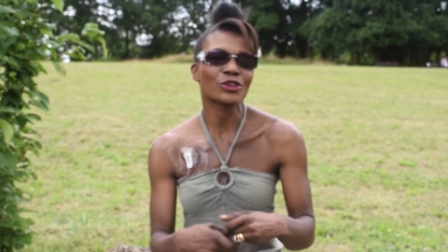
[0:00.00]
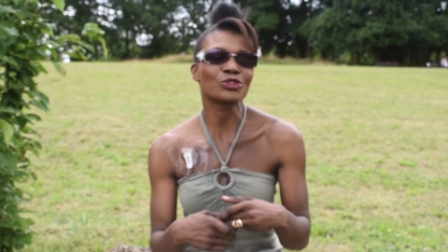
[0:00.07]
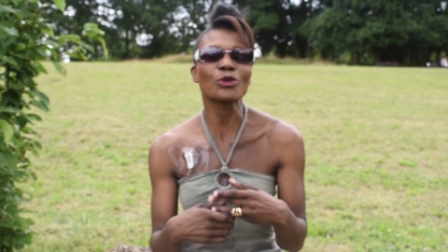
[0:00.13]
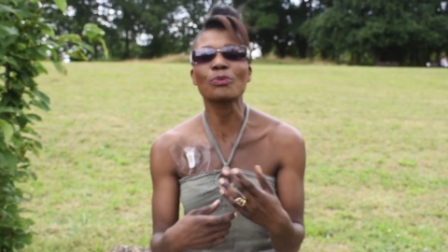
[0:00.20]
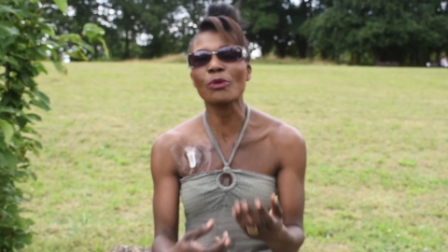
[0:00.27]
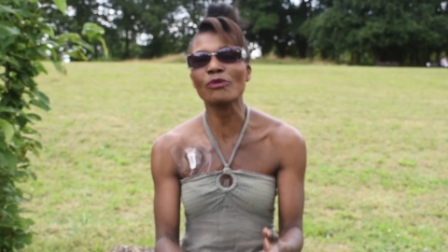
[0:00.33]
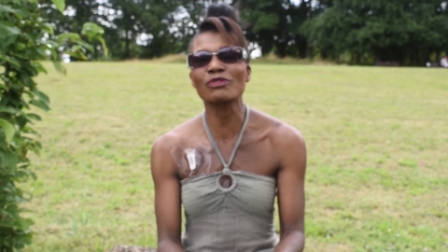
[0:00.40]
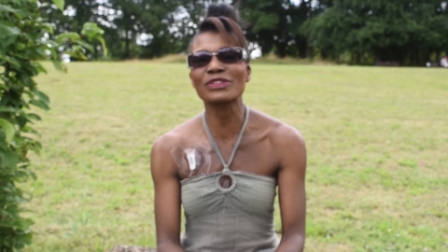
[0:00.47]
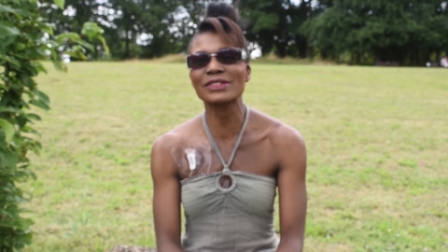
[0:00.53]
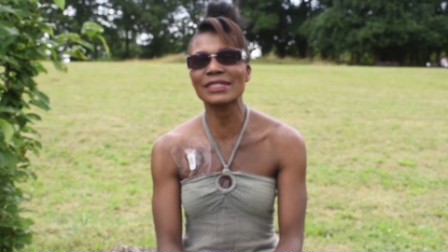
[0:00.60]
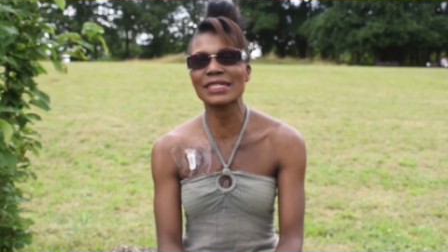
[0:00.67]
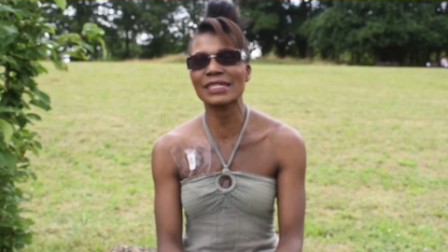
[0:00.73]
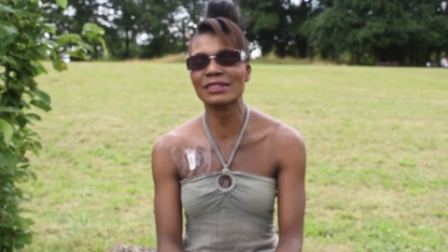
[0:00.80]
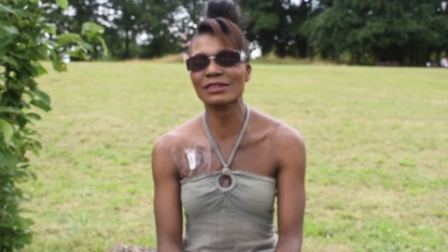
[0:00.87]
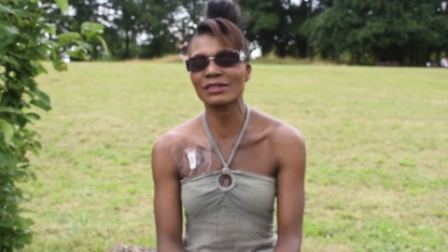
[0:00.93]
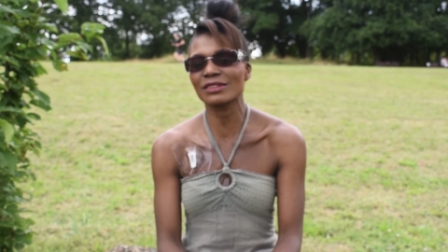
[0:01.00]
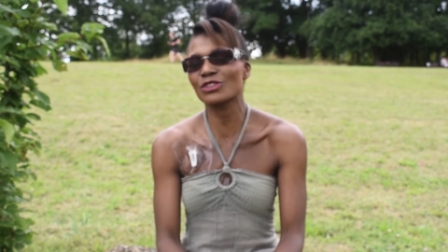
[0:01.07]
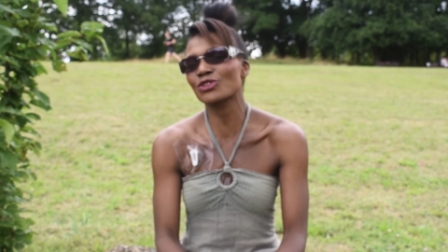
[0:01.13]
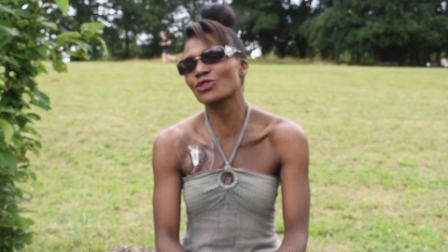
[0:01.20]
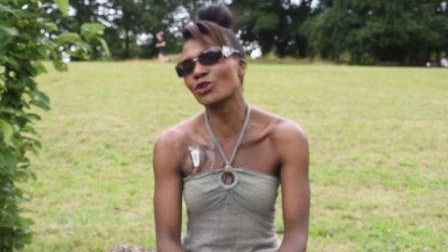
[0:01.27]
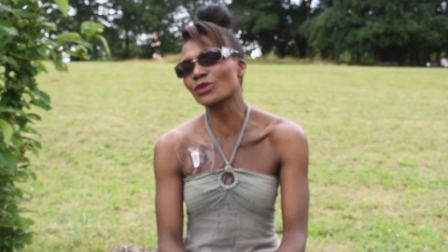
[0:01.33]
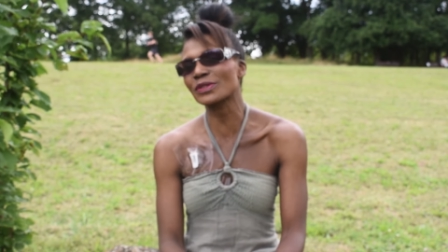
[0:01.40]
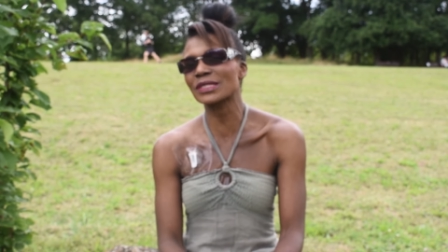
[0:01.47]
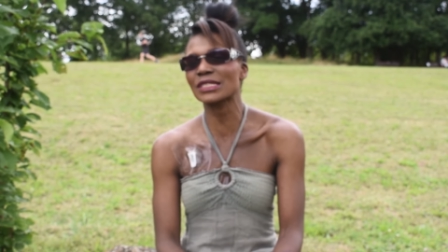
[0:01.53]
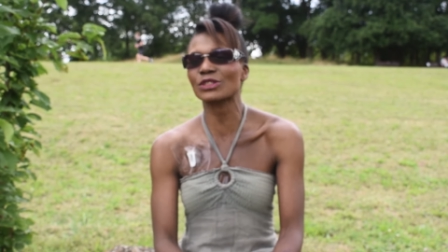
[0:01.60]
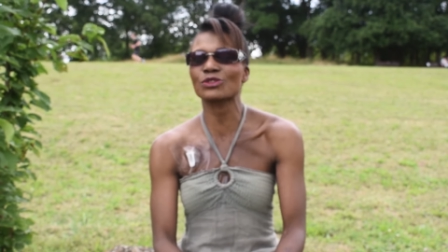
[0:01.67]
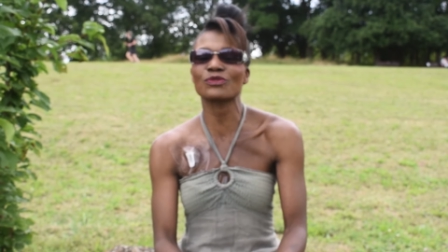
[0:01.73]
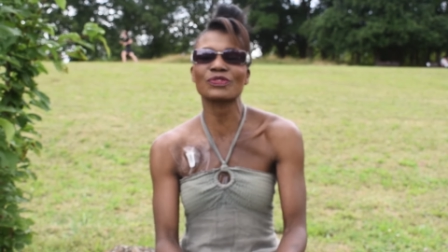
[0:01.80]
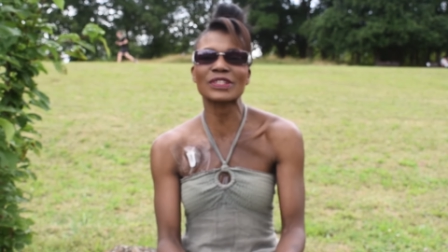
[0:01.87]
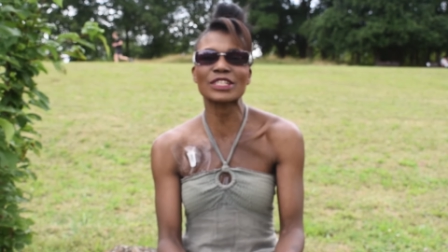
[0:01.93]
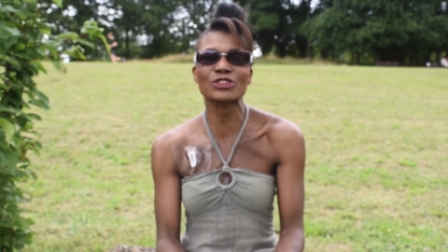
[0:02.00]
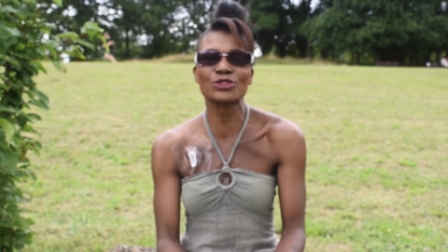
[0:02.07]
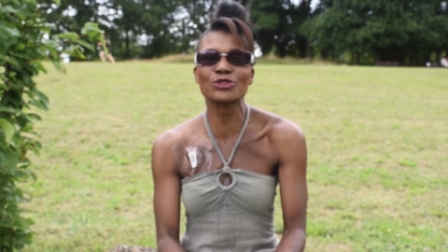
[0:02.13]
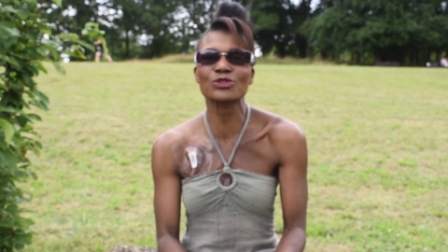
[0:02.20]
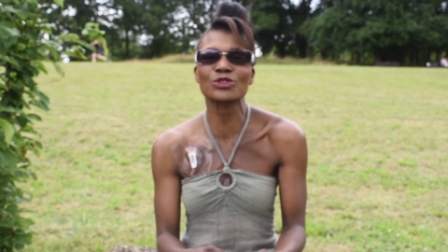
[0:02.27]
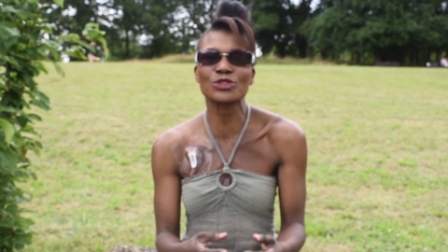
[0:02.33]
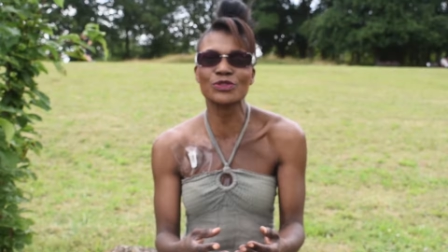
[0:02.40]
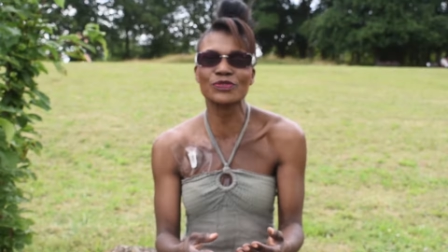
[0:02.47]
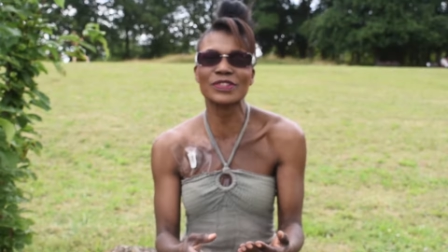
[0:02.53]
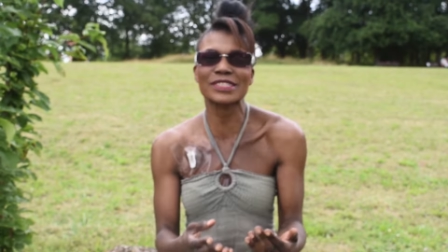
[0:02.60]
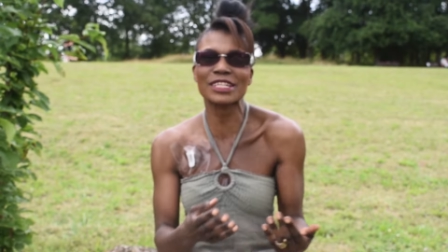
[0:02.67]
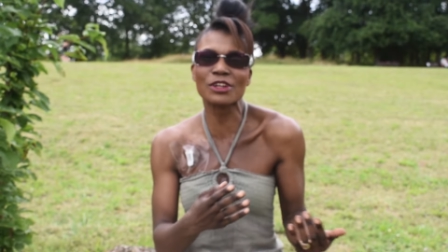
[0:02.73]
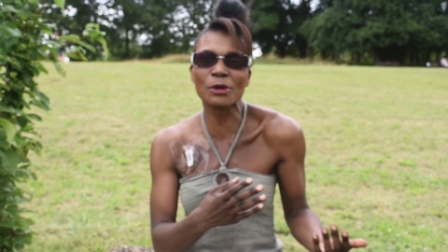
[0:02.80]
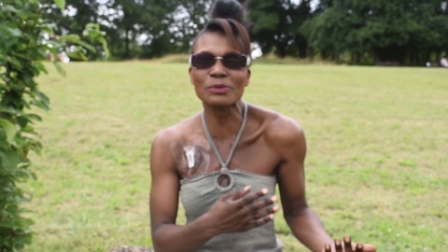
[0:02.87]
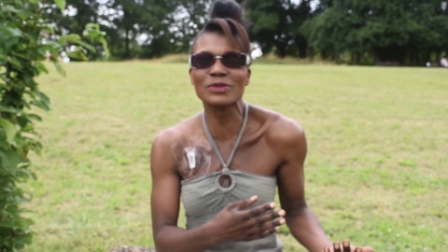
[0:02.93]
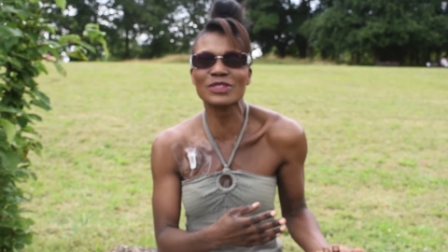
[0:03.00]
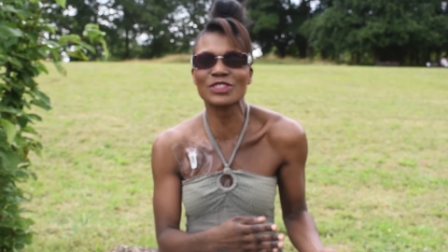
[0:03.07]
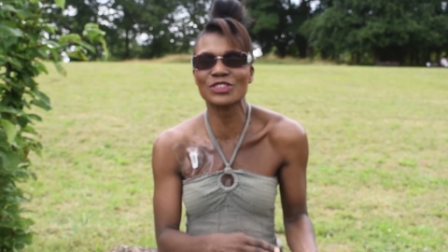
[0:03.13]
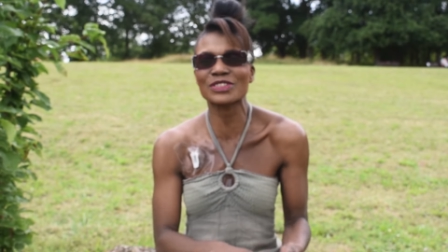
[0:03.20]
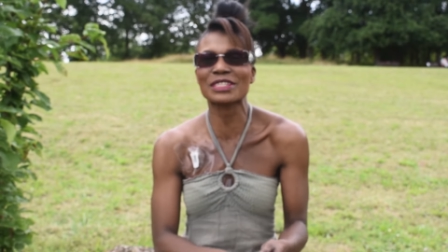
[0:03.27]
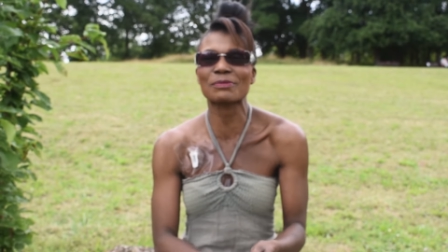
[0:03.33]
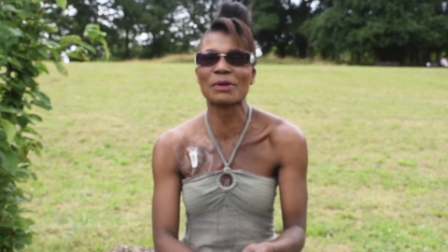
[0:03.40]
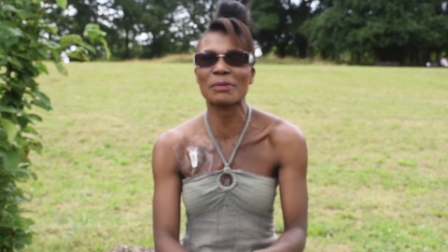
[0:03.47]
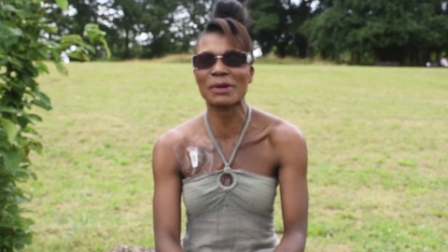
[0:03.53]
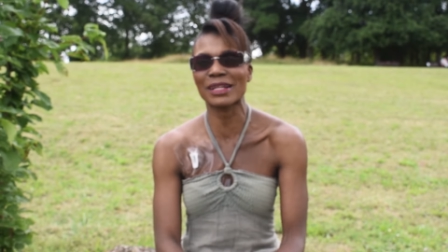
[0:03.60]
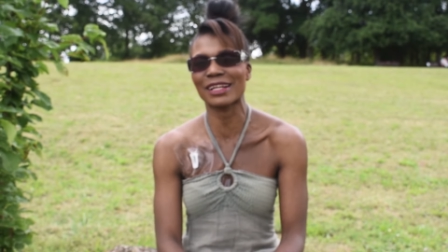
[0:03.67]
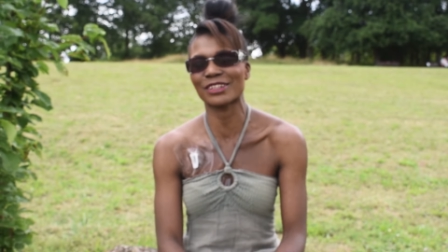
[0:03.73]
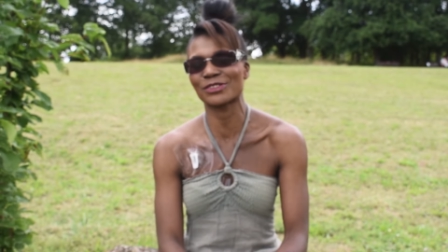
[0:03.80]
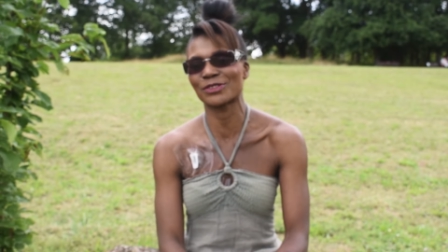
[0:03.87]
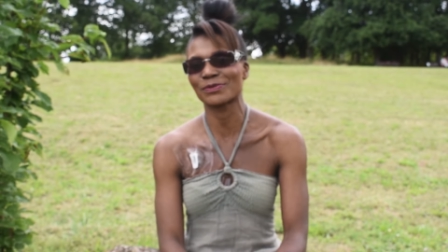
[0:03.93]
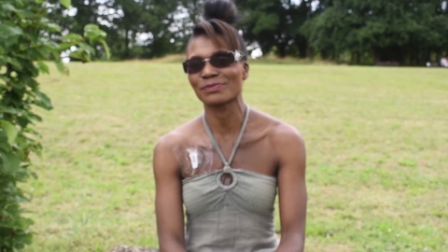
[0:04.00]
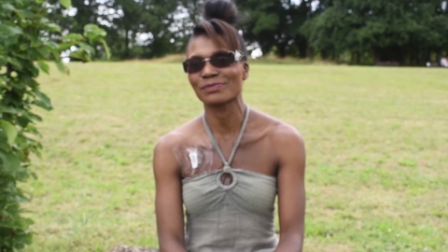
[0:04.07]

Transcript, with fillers: de profiter, euh, de sortir, de faire des choses que je faisais comme si j'étais pas malade.